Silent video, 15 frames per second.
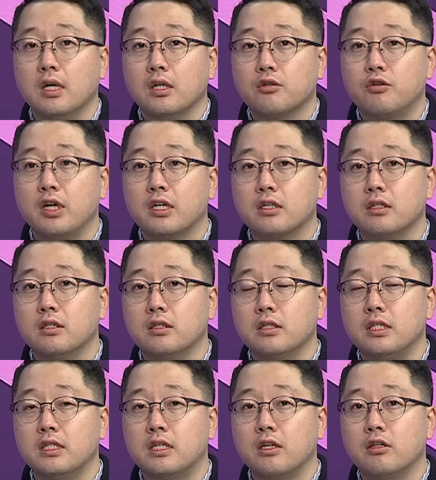최근
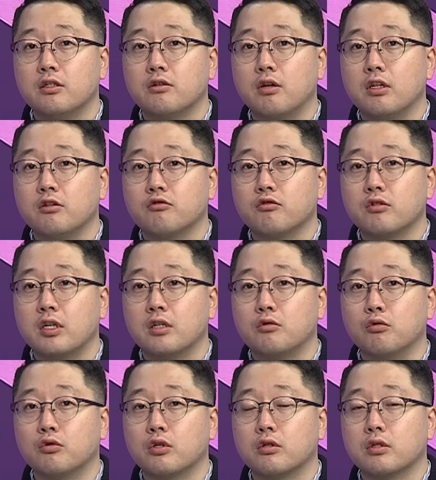2차연지 관련주들의
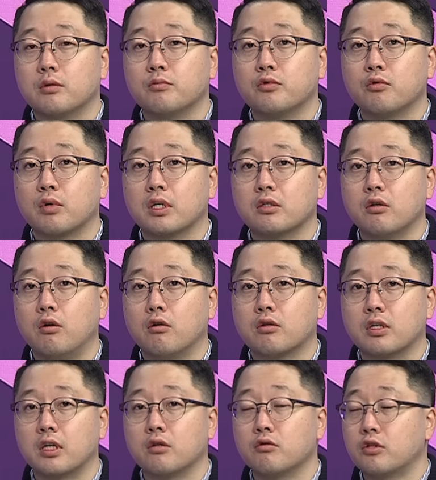조정 흐름 속에서
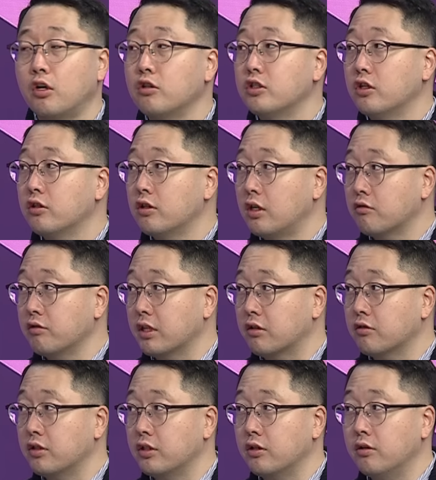그래도 선전을 하고
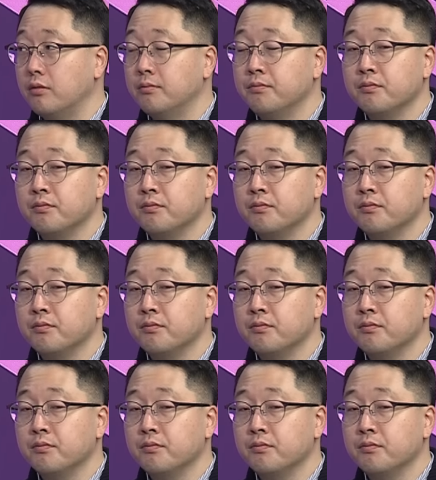있거든요.